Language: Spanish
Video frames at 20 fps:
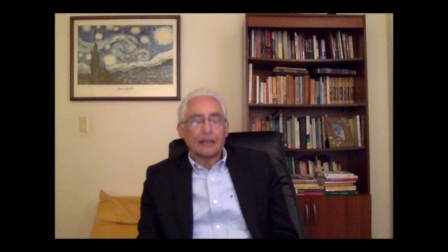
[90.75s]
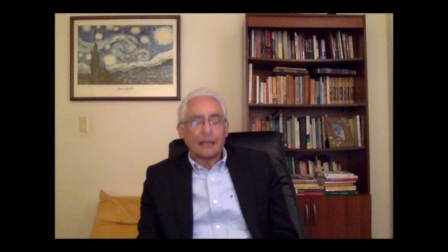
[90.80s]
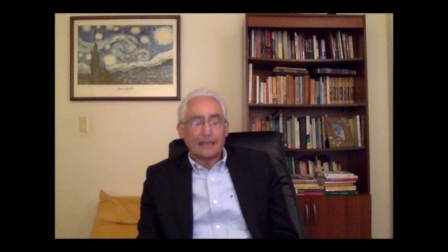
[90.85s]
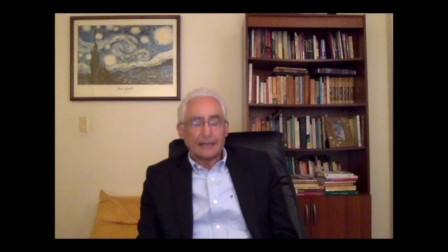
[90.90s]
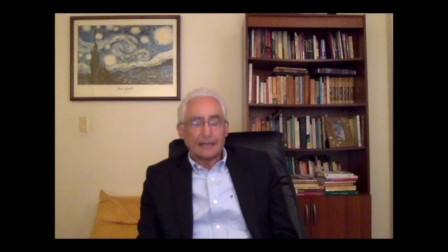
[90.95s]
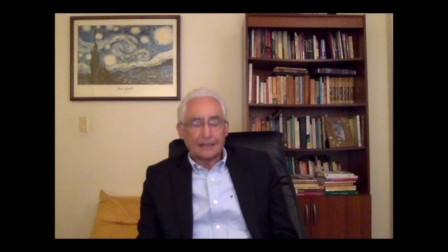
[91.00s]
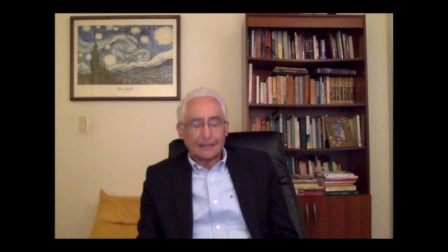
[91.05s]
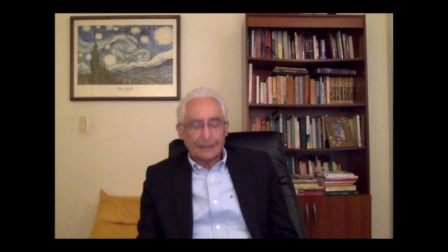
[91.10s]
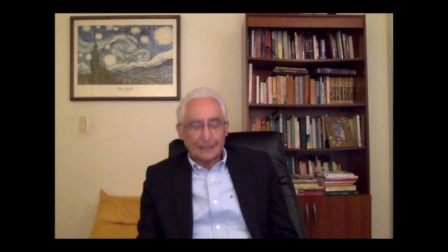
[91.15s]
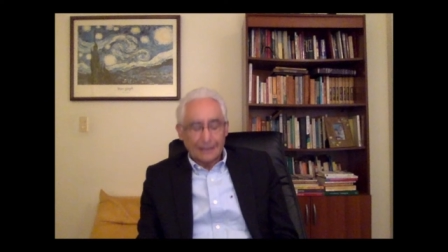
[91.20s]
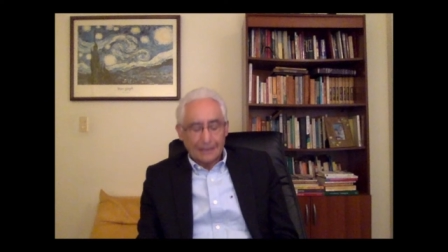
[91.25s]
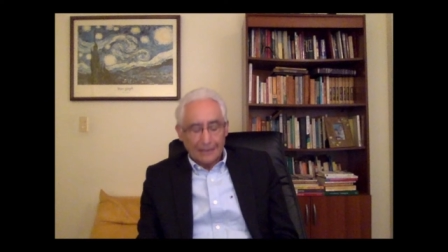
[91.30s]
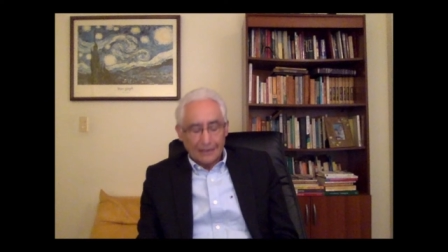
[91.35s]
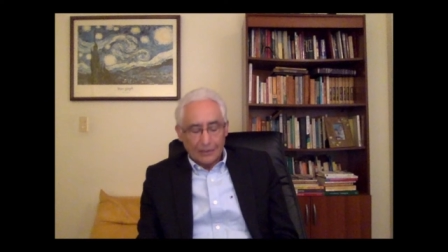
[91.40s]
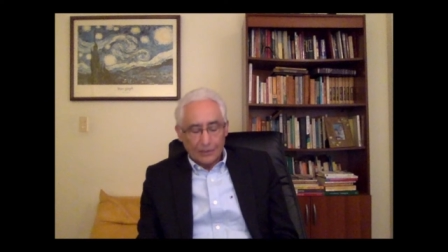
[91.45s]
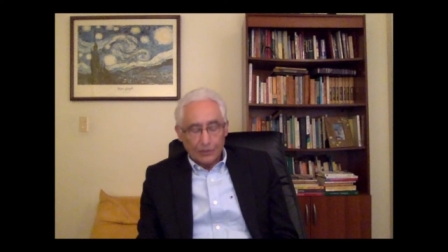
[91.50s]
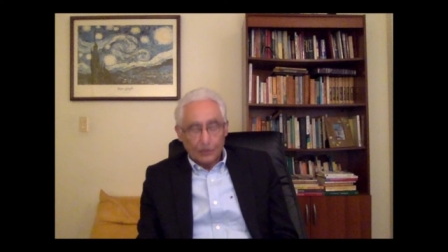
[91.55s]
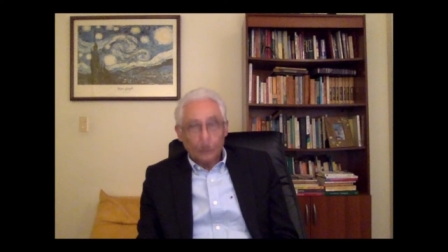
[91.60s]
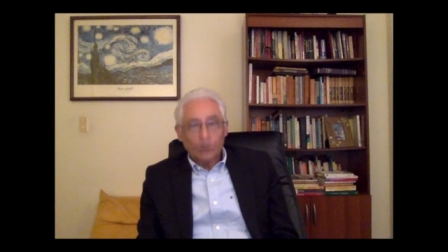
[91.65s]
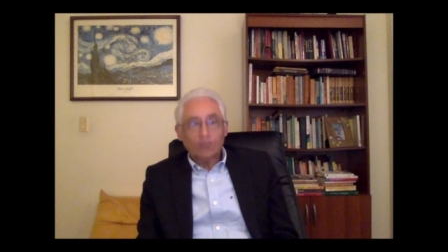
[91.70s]
Este
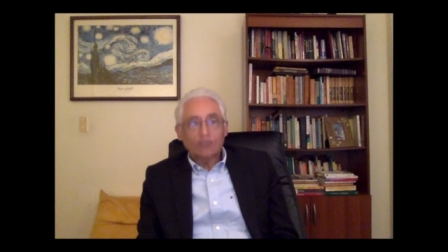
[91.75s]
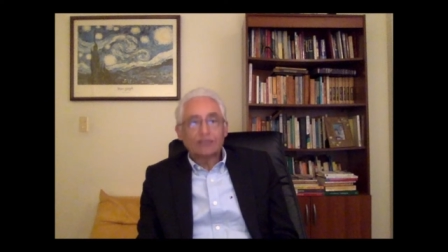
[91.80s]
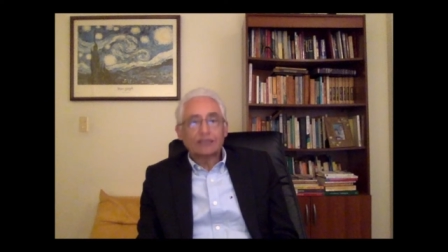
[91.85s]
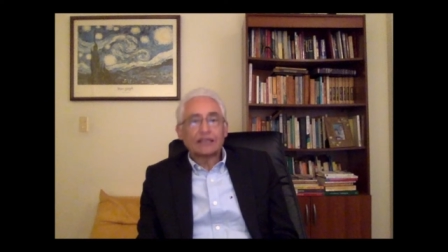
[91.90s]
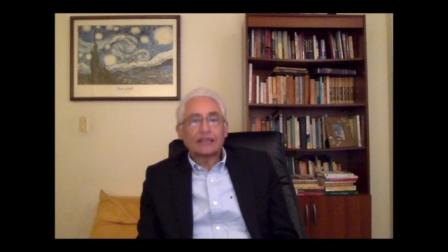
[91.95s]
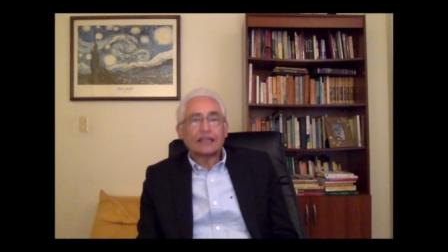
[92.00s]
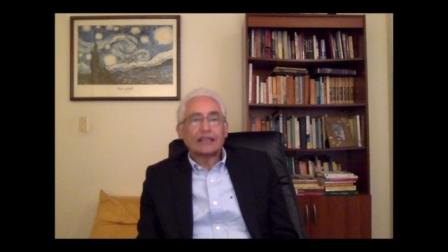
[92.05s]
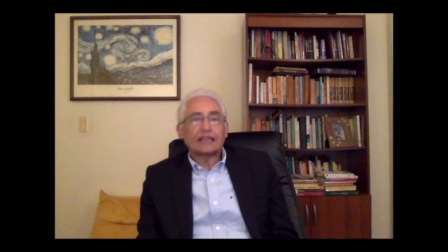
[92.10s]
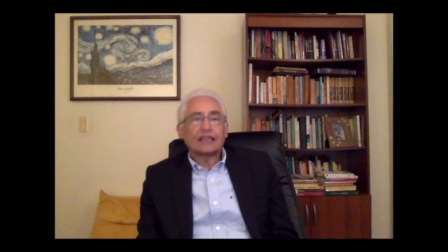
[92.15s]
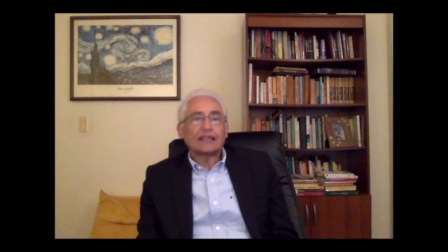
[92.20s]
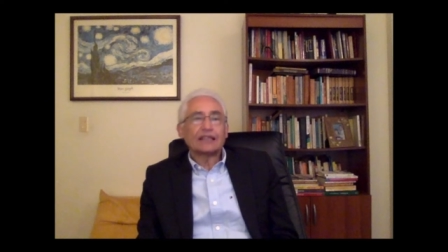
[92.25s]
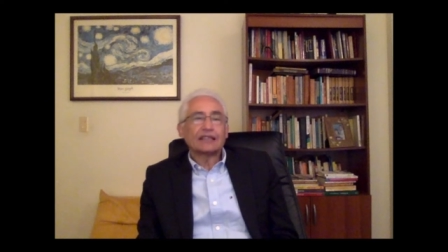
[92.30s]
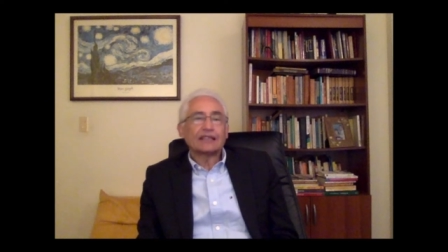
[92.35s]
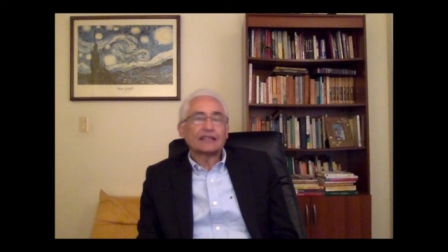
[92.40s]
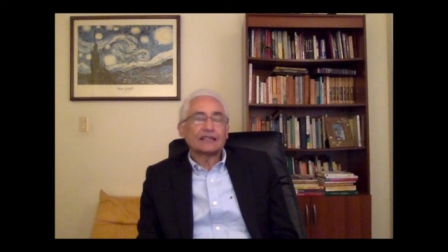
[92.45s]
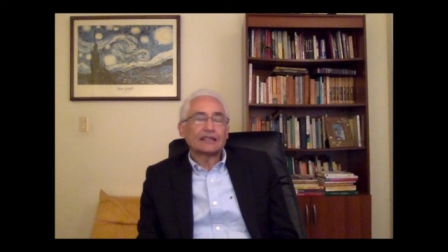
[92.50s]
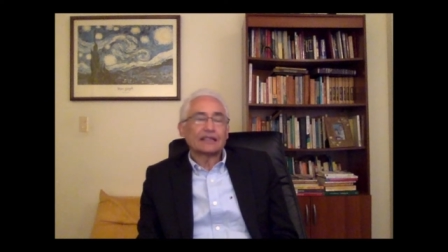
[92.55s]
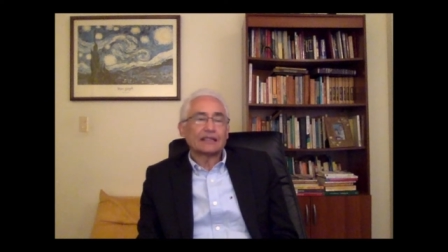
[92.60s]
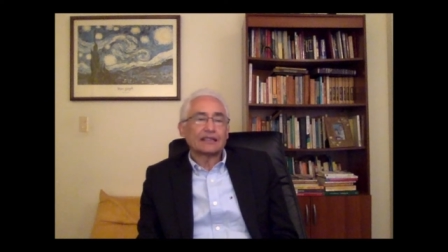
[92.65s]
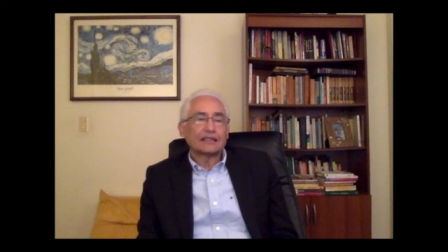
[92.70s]
libro, está,
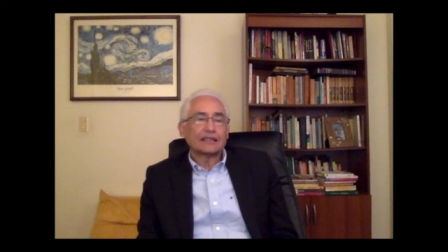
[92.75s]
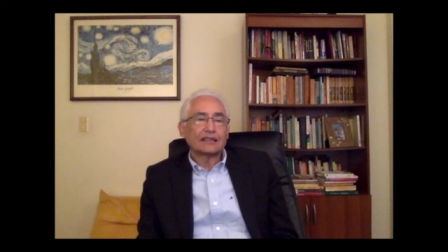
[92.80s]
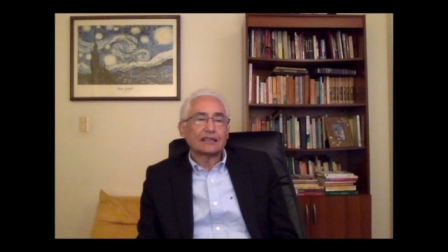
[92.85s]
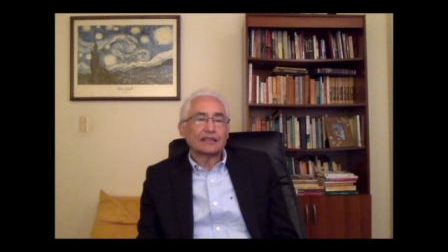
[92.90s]
ese